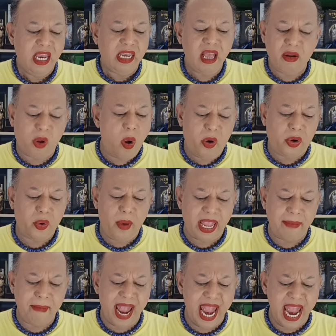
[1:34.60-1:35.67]
เธอคงรวย
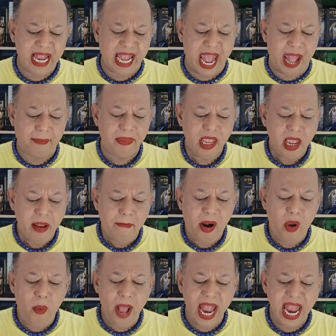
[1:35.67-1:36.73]
มากอะ่ะเพ
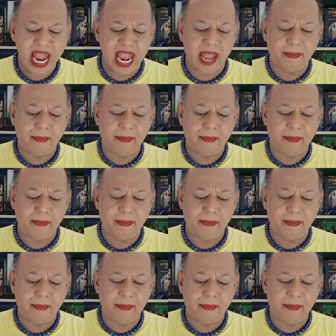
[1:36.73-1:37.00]
ราะว่า